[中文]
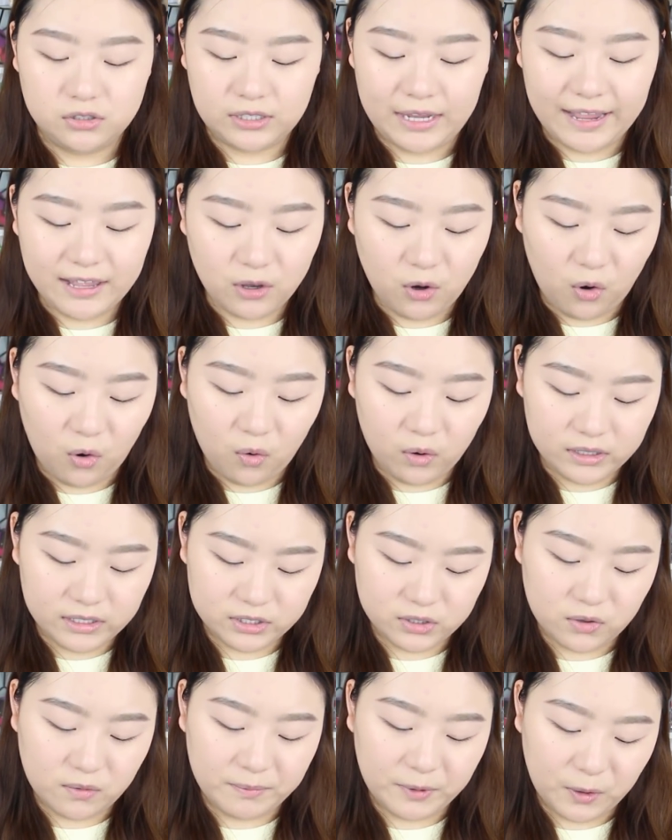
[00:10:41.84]
它有货
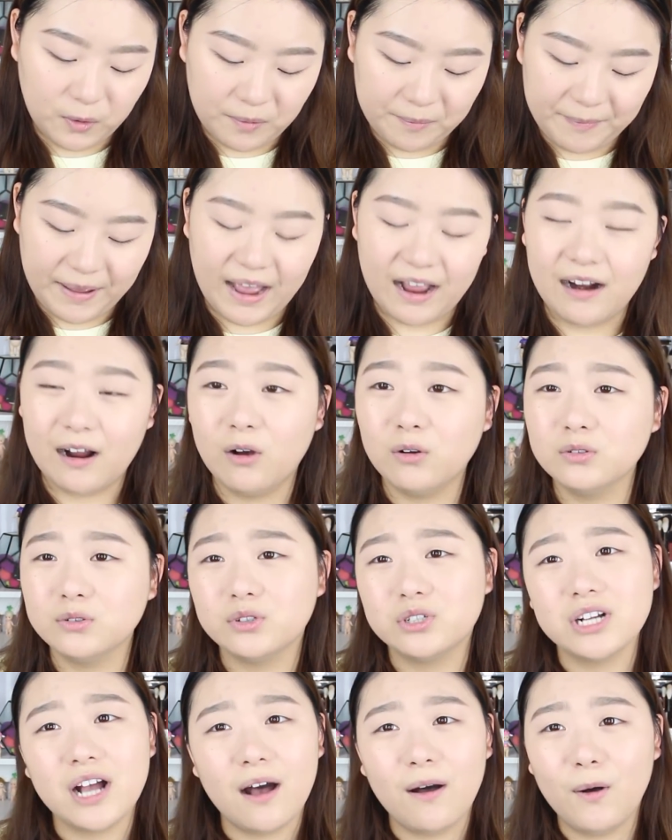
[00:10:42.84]
的时候没有买，然后
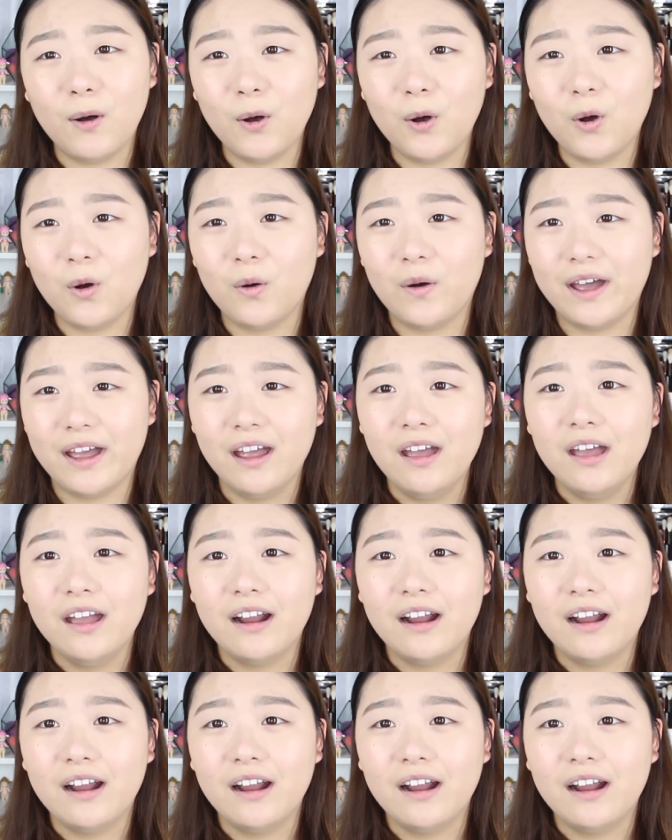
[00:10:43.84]
就超后悔。